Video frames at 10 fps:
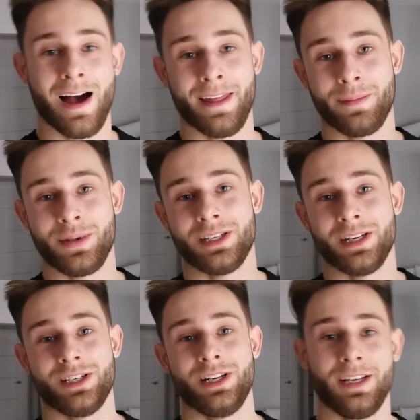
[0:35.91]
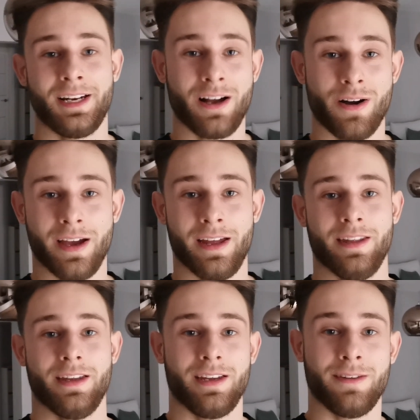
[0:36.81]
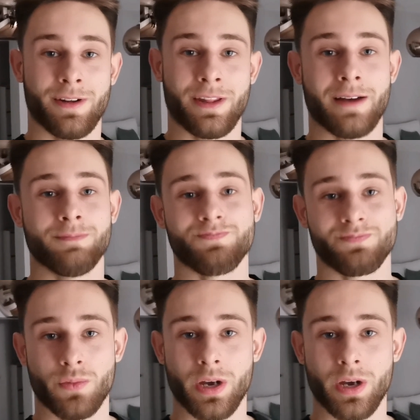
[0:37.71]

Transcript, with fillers: a nabicie, czyli glikogen i woda.